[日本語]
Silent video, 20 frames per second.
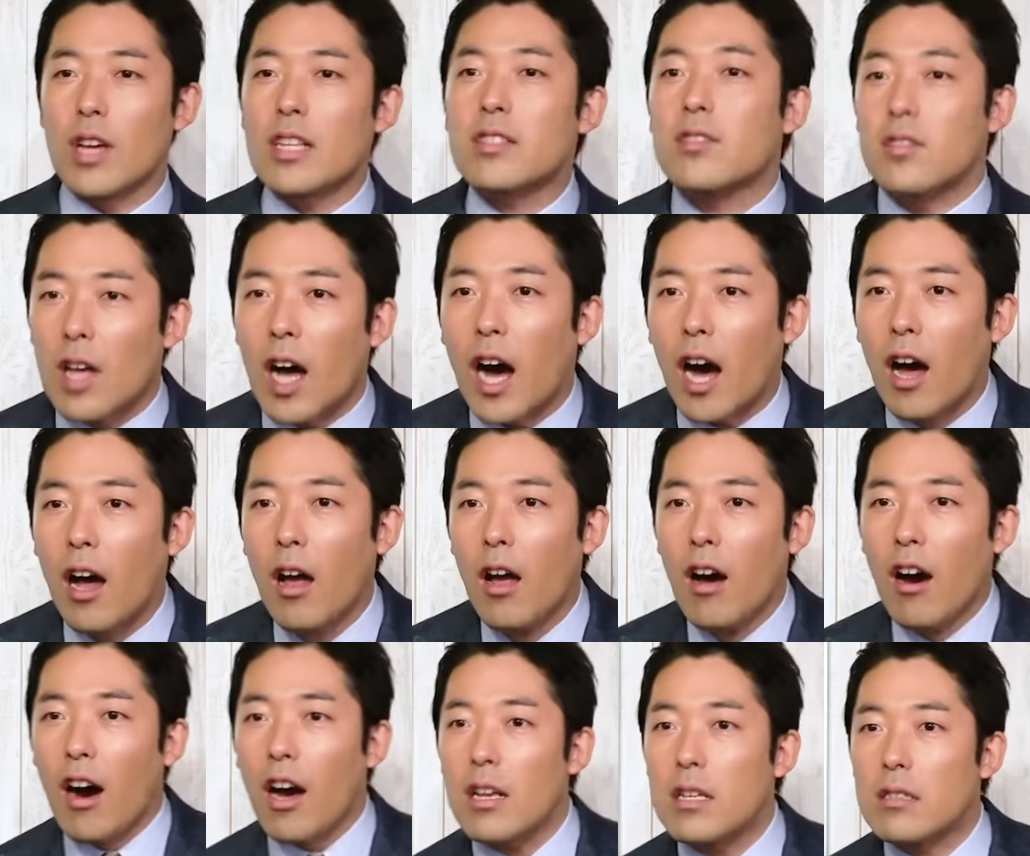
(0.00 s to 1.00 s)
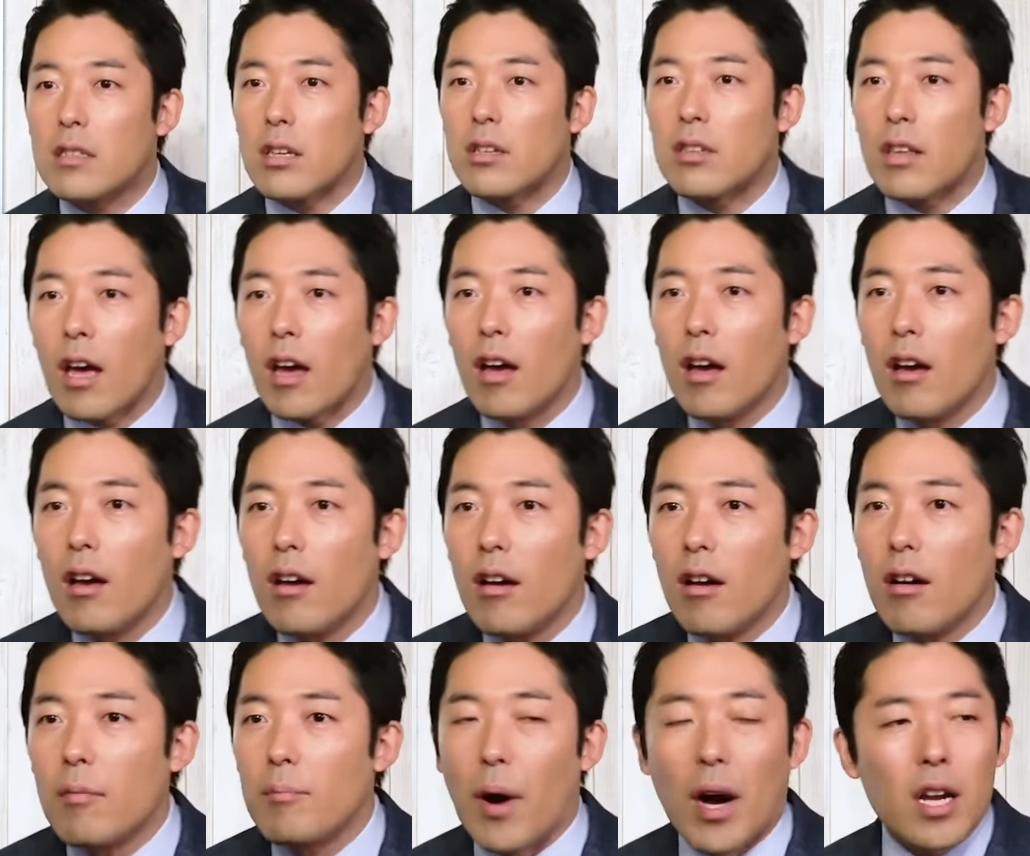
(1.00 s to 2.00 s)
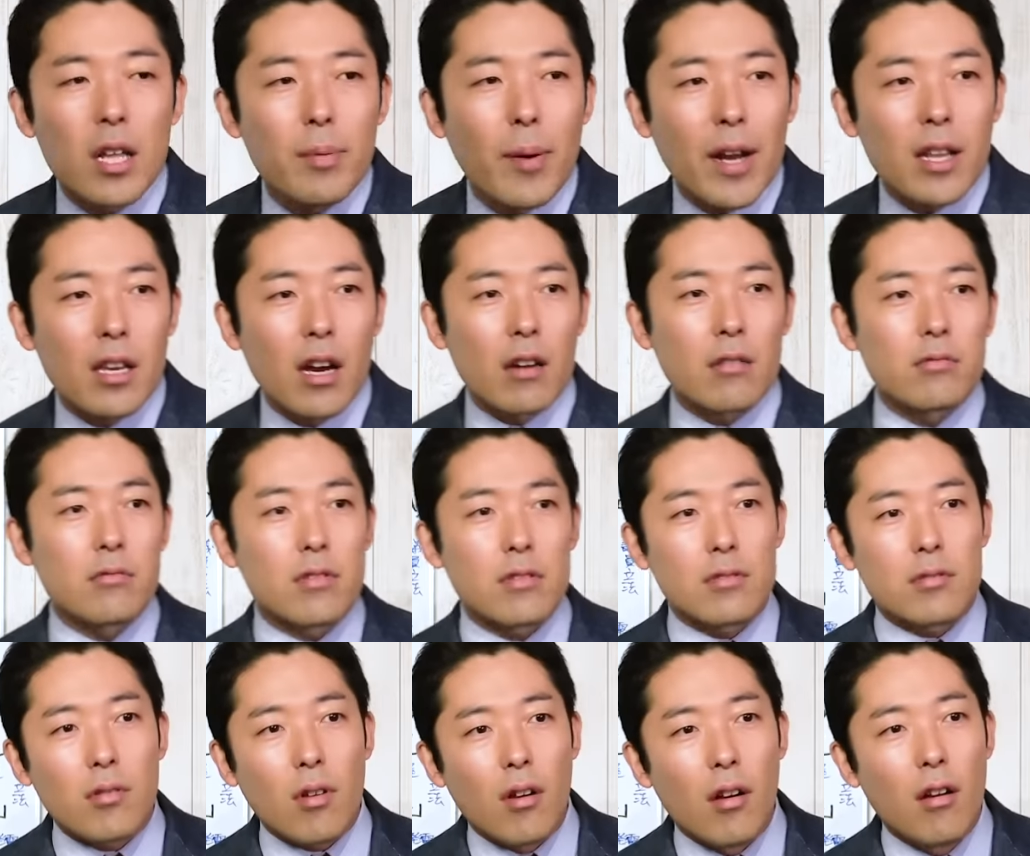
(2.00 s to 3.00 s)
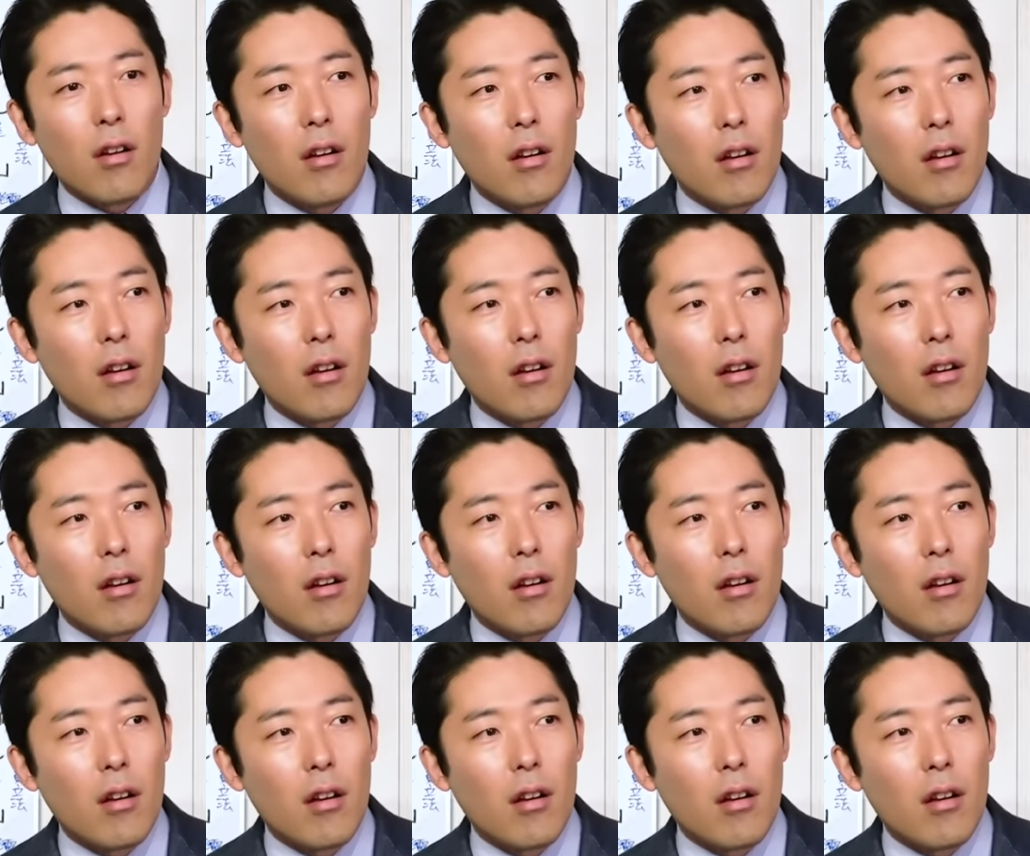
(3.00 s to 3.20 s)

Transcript: やつが入ってきてバリバリやるんですよ。